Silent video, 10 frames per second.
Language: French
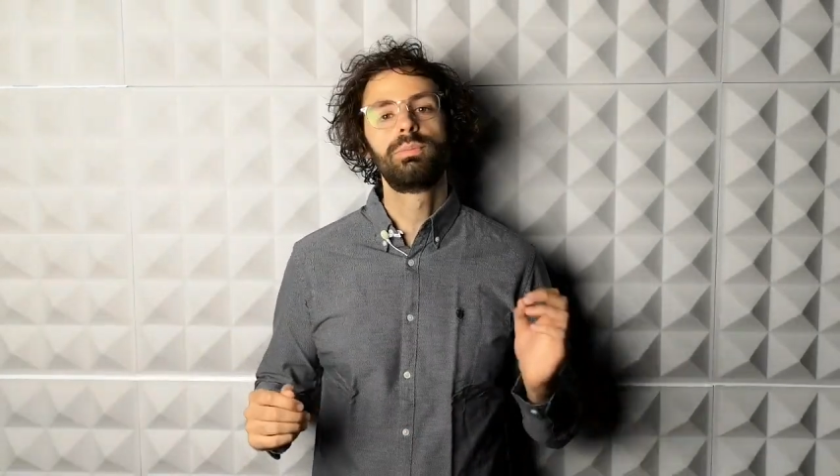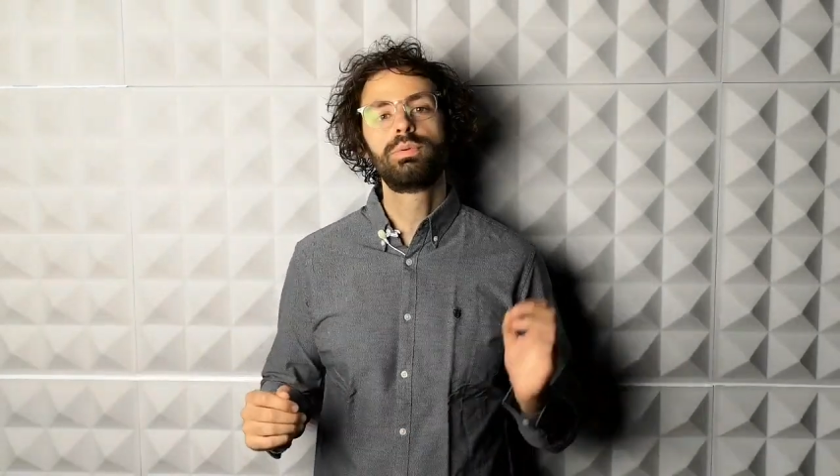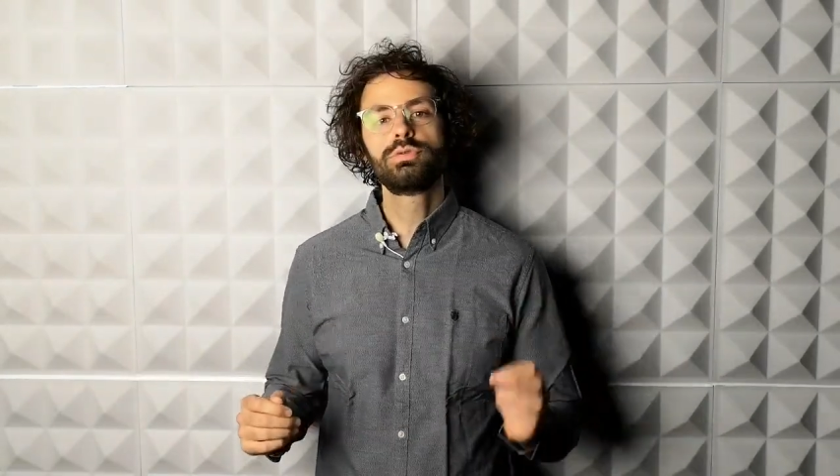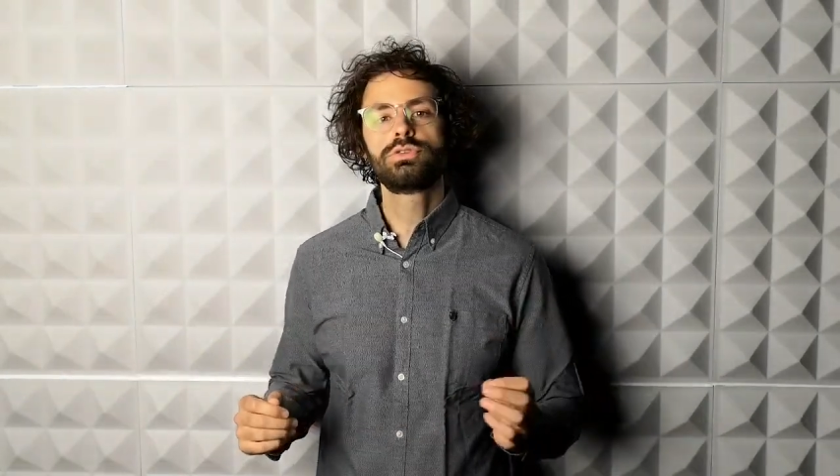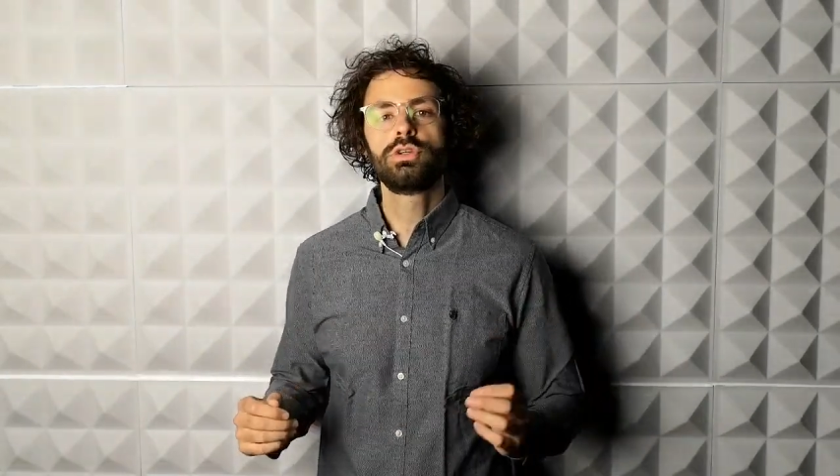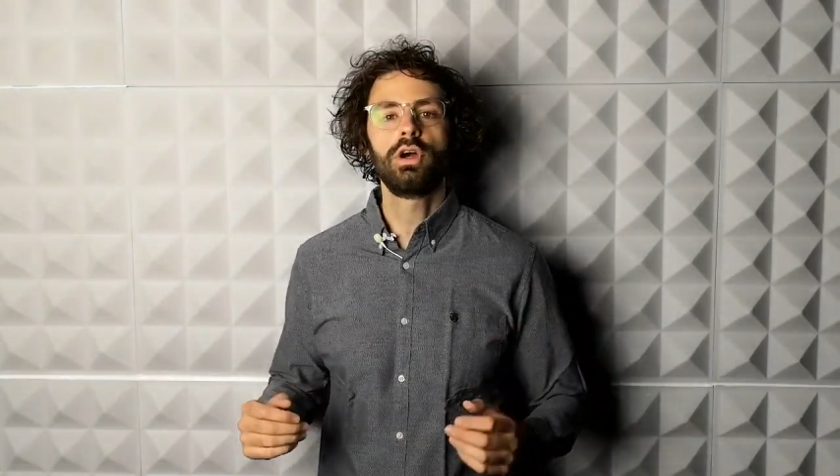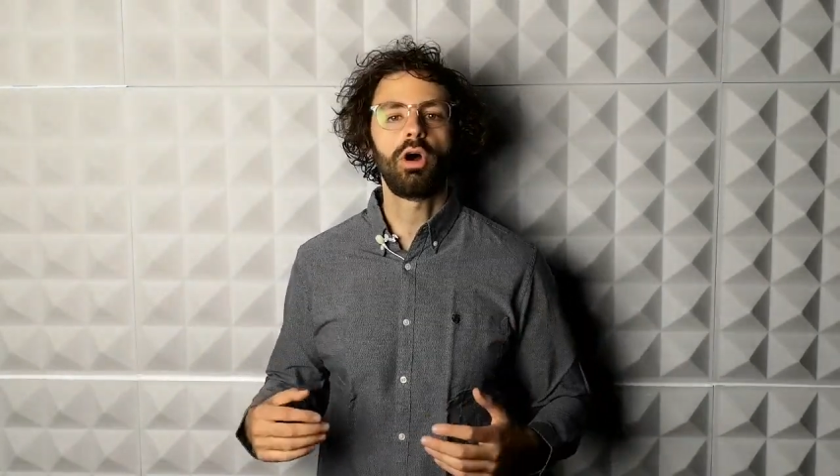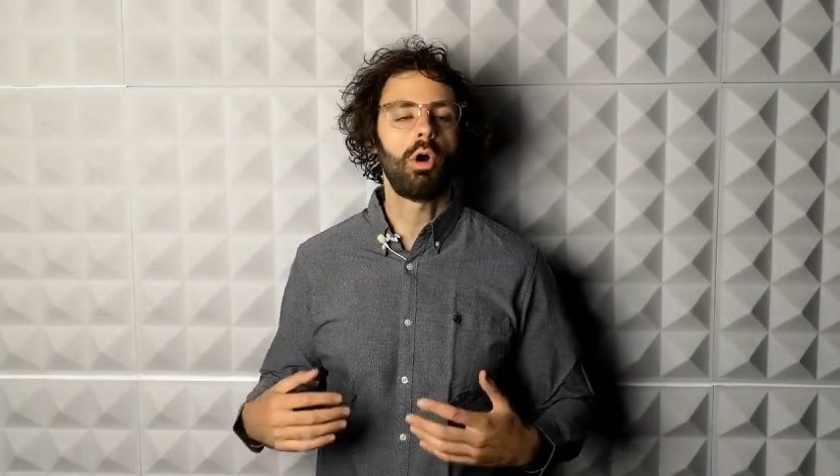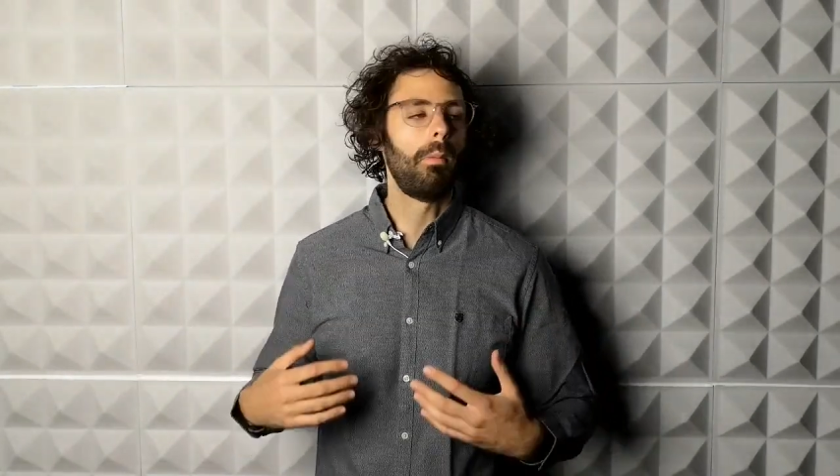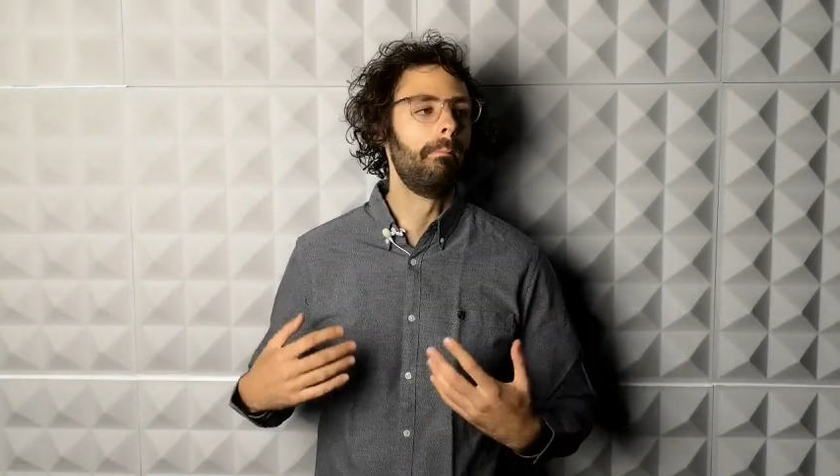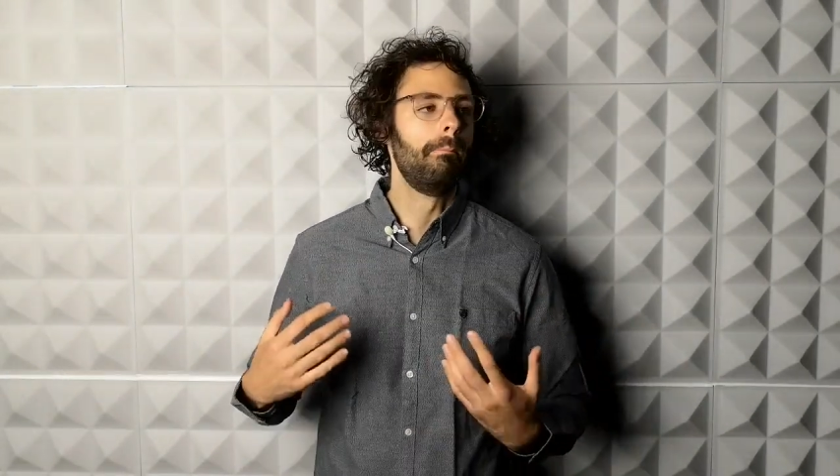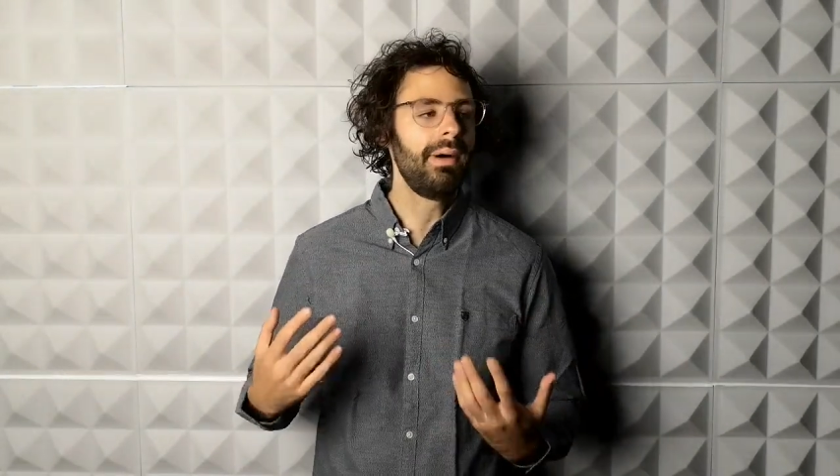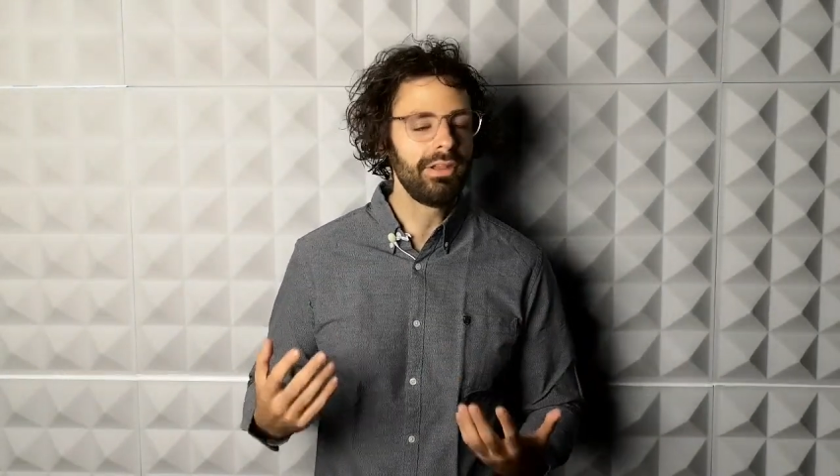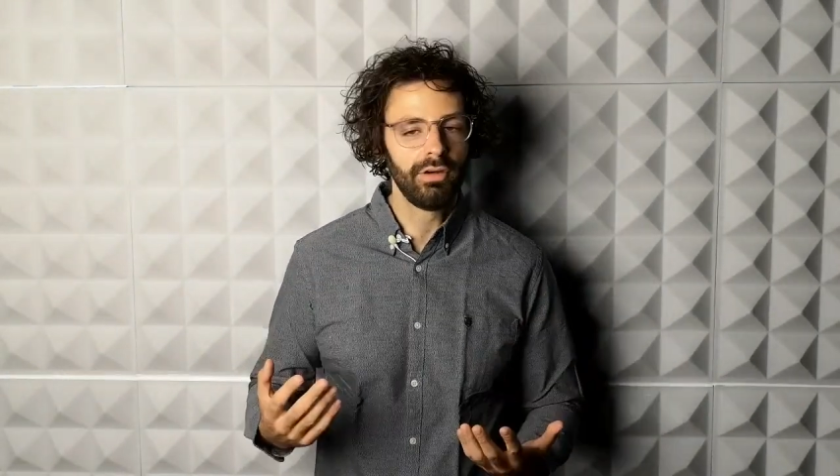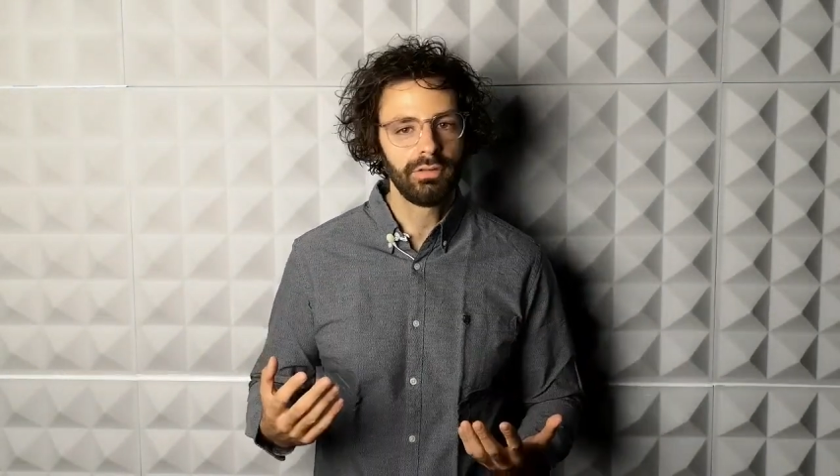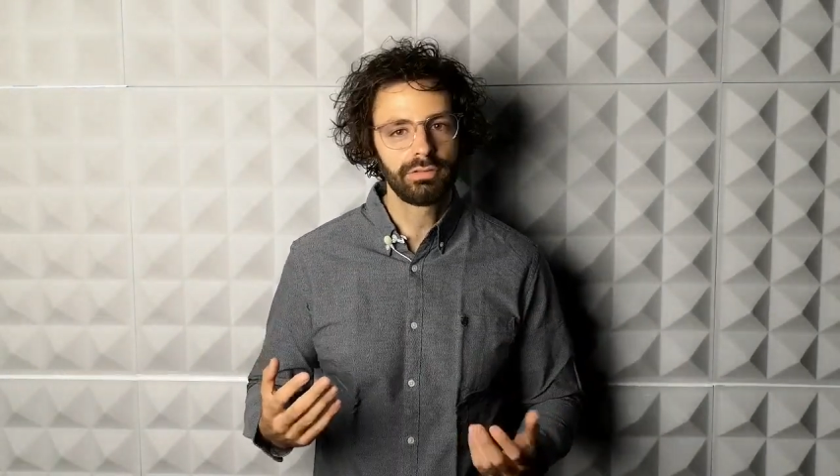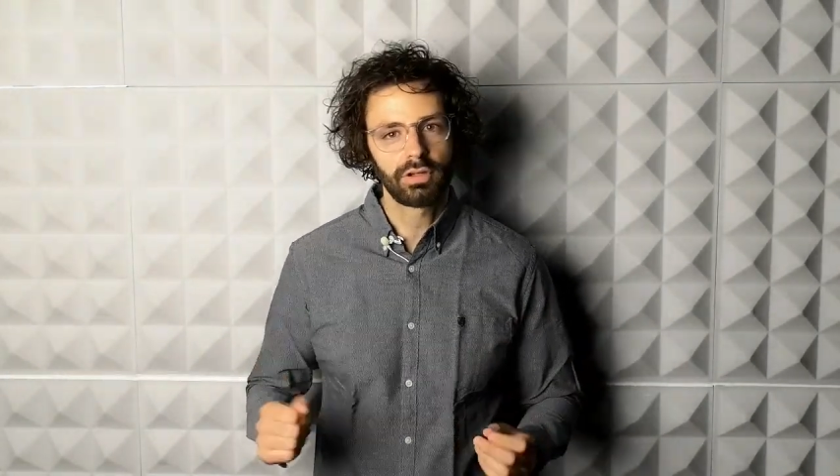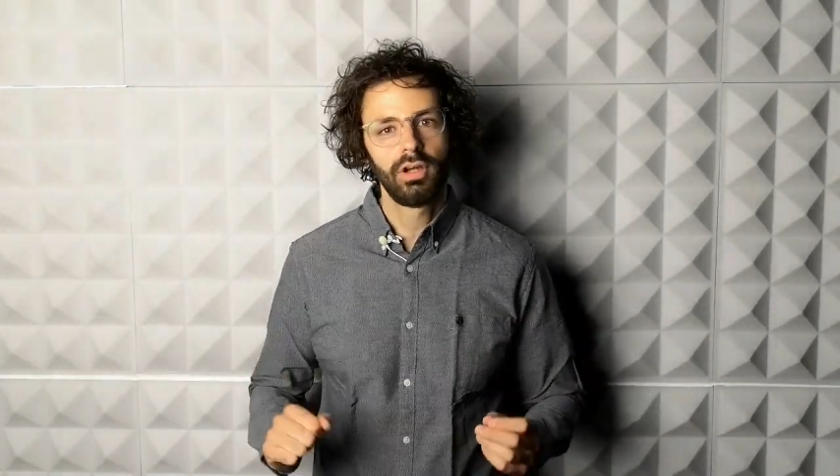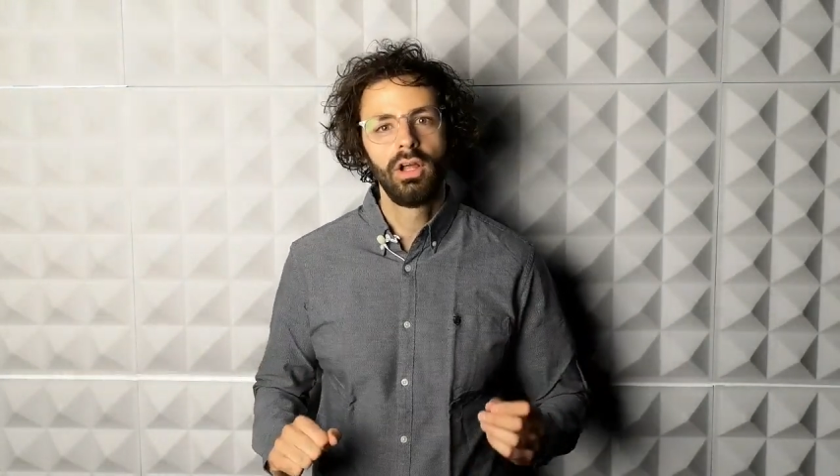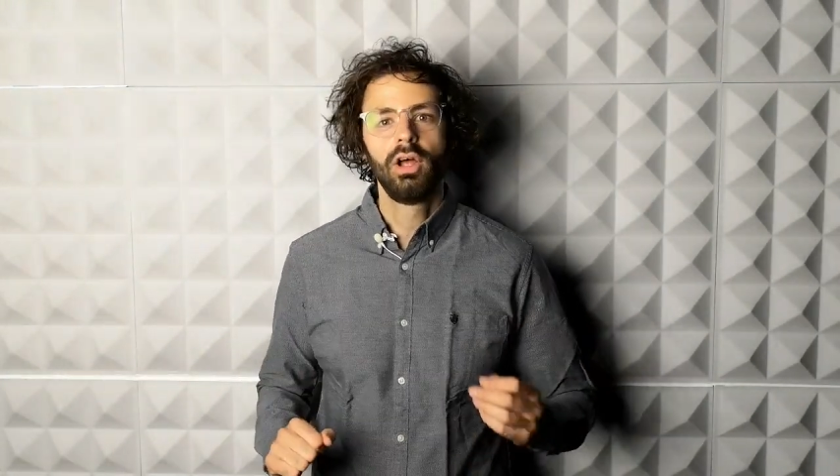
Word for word: plusieurs manœuvres